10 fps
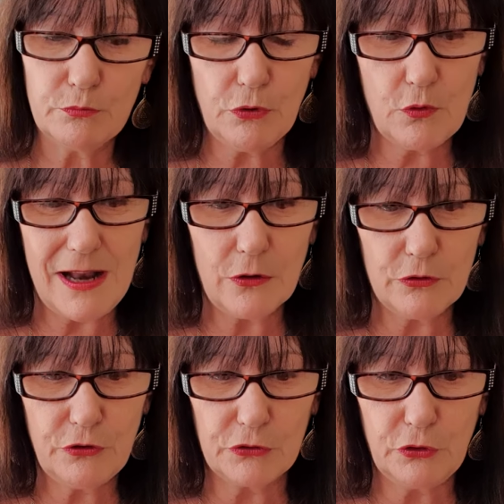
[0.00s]
Pourquoi elles
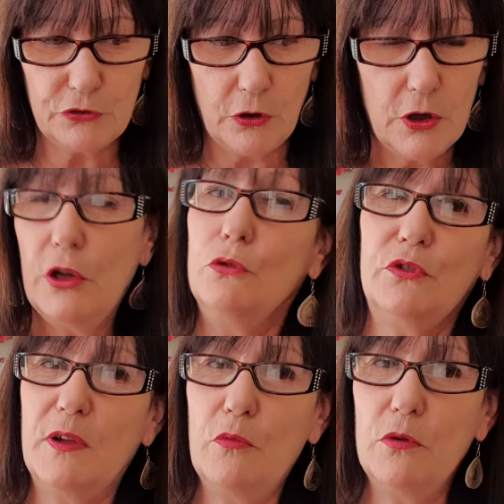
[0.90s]
ressortent autant tout
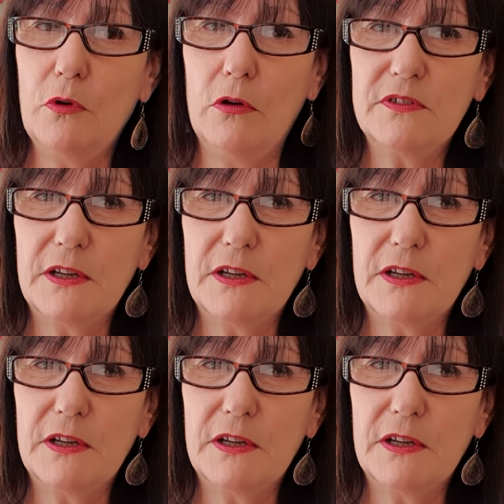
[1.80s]
simplement,